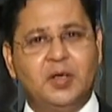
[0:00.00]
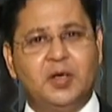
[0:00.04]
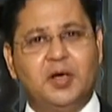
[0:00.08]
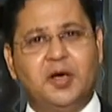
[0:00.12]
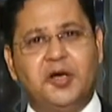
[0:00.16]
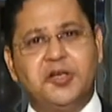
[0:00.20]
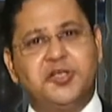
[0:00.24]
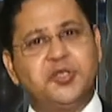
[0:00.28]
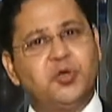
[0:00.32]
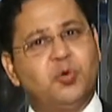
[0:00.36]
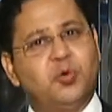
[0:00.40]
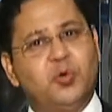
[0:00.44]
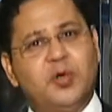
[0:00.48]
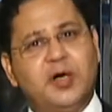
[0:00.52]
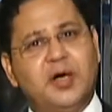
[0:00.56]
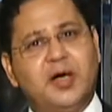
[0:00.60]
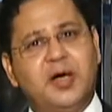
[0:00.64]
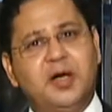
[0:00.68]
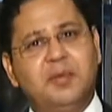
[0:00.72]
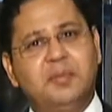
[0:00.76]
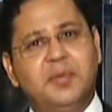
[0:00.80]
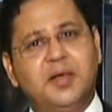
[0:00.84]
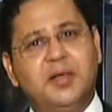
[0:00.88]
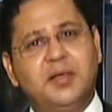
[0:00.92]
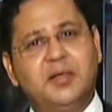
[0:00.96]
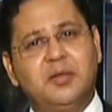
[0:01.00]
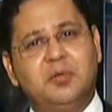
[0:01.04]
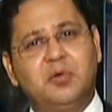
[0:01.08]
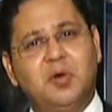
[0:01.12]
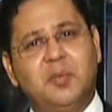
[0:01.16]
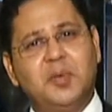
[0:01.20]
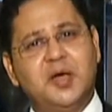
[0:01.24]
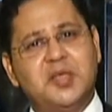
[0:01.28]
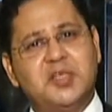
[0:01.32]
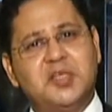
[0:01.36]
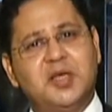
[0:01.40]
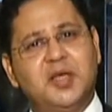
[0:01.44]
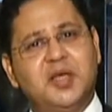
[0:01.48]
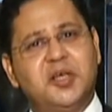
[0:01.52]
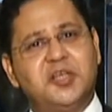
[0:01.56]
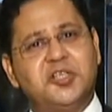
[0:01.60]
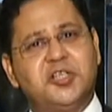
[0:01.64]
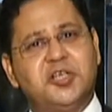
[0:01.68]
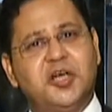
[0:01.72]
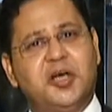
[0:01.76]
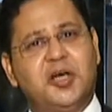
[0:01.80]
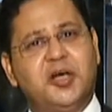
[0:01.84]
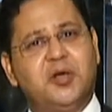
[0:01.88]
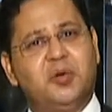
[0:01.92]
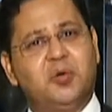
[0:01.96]
عشرون عاما وما زال
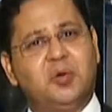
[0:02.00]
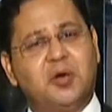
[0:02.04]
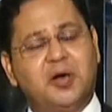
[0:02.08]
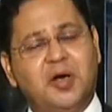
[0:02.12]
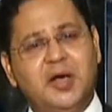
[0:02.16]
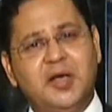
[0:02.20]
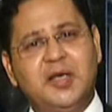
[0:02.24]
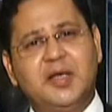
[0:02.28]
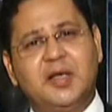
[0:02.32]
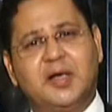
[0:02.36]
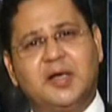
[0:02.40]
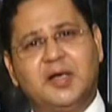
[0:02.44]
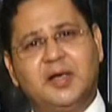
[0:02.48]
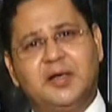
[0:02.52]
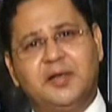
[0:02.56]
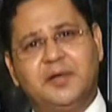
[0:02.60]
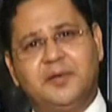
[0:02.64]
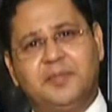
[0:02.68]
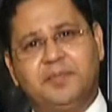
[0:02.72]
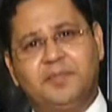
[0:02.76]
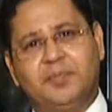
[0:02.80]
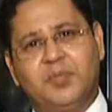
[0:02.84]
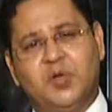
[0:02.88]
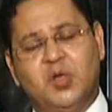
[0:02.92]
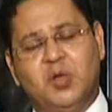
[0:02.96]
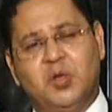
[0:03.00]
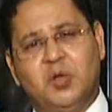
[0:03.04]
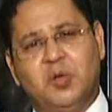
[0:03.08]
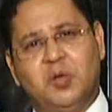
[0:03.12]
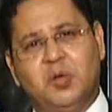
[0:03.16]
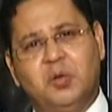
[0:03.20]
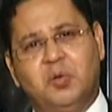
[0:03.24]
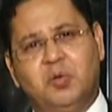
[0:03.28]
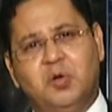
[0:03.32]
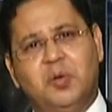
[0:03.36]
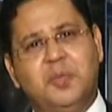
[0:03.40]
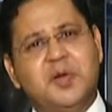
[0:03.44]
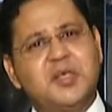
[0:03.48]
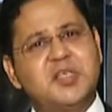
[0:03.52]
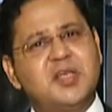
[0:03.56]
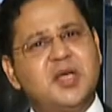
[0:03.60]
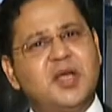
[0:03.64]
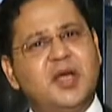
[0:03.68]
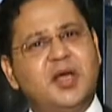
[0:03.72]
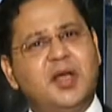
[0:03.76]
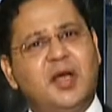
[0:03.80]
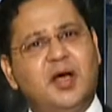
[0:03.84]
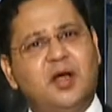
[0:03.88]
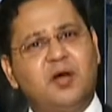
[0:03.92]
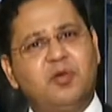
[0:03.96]
الشاعر قلقا وما زال
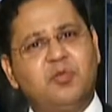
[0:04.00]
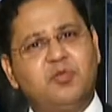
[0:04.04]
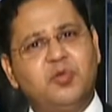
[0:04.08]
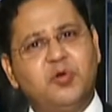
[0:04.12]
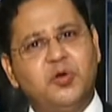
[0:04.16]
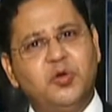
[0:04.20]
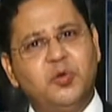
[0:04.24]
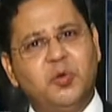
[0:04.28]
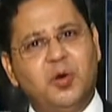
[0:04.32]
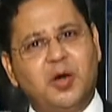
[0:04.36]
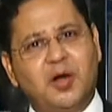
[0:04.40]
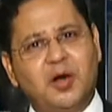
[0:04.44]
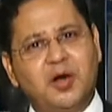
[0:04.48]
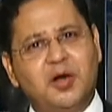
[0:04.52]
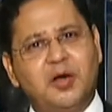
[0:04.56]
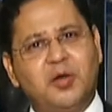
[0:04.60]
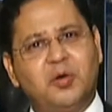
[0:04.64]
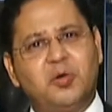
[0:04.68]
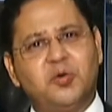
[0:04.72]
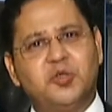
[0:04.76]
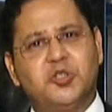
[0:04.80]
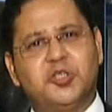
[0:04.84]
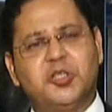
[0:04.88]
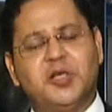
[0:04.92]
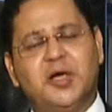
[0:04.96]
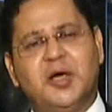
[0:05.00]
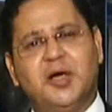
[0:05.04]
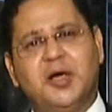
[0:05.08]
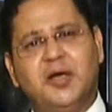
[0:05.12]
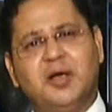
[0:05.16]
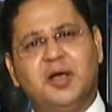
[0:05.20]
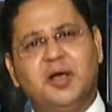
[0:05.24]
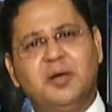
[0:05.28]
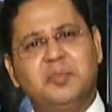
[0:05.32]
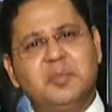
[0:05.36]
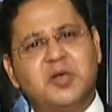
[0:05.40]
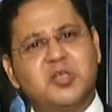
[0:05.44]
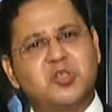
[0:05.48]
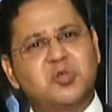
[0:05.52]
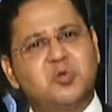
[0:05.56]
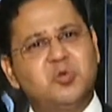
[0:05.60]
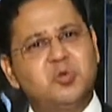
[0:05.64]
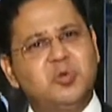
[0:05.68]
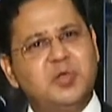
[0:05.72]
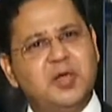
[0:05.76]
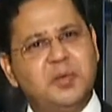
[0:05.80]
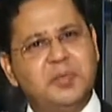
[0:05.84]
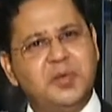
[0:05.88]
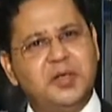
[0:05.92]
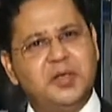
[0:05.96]
الحرف يؤرق الشاعر
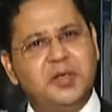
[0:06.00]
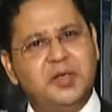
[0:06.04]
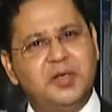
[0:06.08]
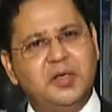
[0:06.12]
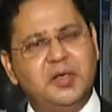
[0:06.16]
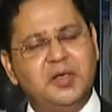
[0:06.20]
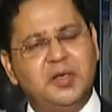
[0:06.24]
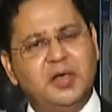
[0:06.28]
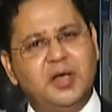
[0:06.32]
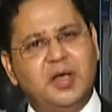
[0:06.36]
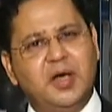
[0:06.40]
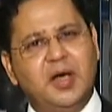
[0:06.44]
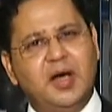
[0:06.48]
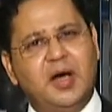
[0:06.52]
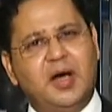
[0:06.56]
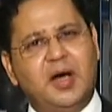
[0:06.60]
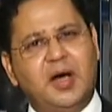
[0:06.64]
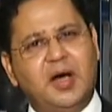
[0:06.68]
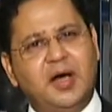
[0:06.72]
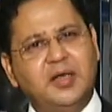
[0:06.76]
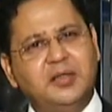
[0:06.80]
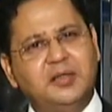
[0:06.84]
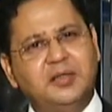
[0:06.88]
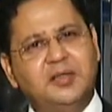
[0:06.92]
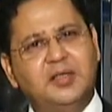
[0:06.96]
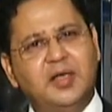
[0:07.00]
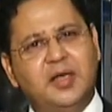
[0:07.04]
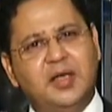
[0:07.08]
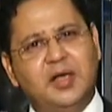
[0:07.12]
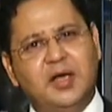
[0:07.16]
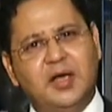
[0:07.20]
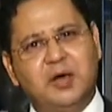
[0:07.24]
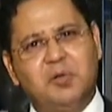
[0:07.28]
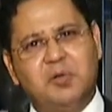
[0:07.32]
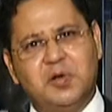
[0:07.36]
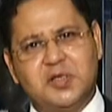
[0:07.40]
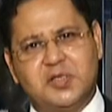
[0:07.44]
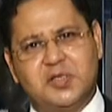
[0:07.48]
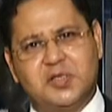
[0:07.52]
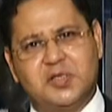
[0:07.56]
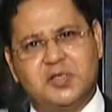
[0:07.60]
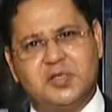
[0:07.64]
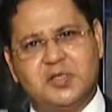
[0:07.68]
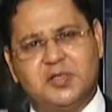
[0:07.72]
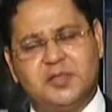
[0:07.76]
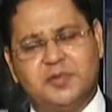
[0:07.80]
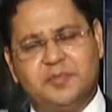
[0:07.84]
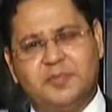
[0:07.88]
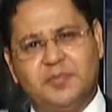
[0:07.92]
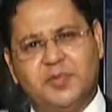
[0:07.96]
المسكون به حد
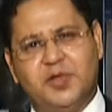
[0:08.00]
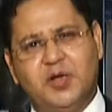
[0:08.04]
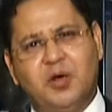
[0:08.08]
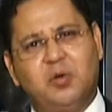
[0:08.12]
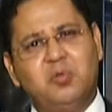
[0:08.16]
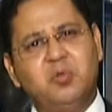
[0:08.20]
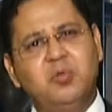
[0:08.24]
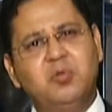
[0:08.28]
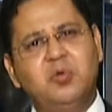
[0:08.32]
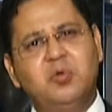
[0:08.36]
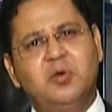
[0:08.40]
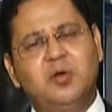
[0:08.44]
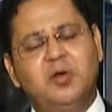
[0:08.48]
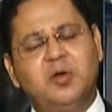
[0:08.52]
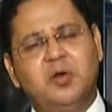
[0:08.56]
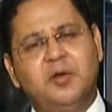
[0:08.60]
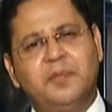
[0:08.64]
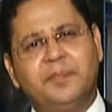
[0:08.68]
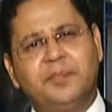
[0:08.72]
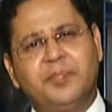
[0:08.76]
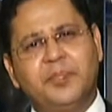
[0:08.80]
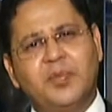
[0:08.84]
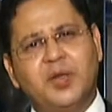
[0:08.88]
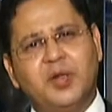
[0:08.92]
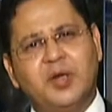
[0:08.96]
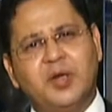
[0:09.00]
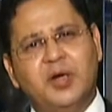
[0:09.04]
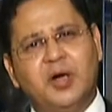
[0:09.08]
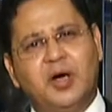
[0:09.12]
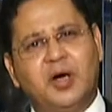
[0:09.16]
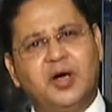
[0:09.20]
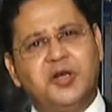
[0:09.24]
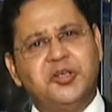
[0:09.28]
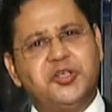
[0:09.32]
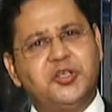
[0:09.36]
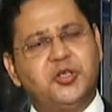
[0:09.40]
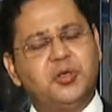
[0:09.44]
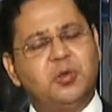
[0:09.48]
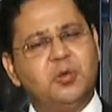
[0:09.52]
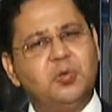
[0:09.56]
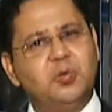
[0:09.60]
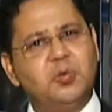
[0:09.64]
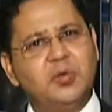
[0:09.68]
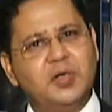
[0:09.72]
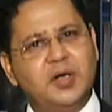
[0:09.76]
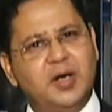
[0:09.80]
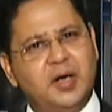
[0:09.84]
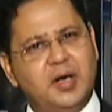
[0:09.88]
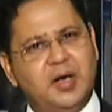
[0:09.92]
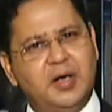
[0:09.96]
الهوس يقول
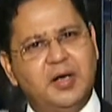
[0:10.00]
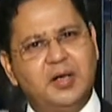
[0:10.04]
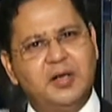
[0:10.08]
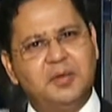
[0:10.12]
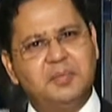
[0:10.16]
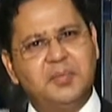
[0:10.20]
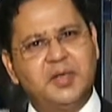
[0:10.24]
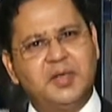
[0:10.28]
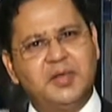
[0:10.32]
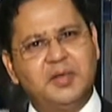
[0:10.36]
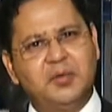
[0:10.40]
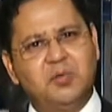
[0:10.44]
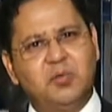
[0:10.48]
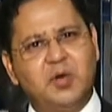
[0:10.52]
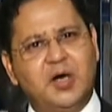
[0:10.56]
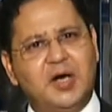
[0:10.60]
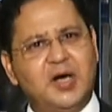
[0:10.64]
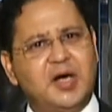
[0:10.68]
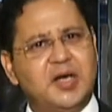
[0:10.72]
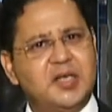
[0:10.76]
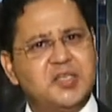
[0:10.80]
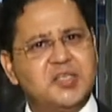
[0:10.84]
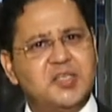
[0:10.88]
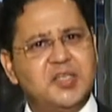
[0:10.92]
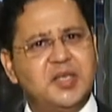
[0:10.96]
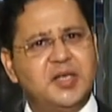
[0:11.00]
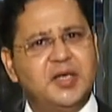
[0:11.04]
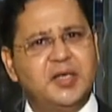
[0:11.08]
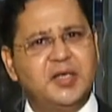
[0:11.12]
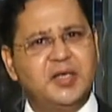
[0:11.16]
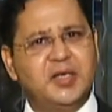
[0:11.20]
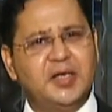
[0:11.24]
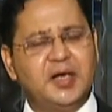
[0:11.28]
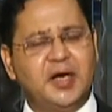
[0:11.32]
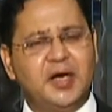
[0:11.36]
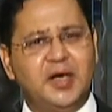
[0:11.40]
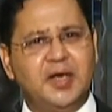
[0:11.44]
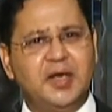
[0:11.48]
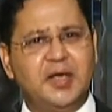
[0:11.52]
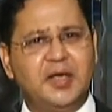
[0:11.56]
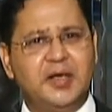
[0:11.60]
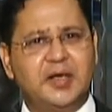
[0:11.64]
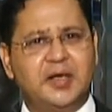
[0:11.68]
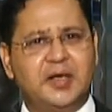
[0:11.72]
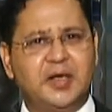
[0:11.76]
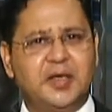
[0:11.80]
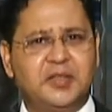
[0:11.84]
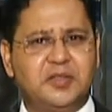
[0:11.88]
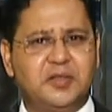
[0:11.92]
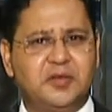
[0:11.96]
عشرون عاما وأحزاني على
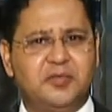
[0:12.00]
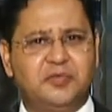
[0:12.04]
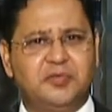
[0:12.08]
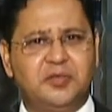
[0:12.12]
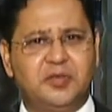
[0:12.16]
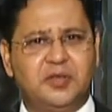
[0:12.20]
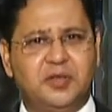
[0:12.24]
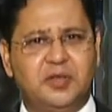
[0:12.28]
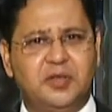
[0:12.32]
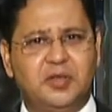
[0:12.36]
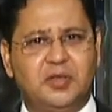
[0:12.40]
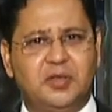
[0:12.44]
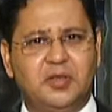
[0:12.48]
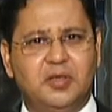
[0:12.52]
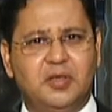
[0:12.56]
كتفي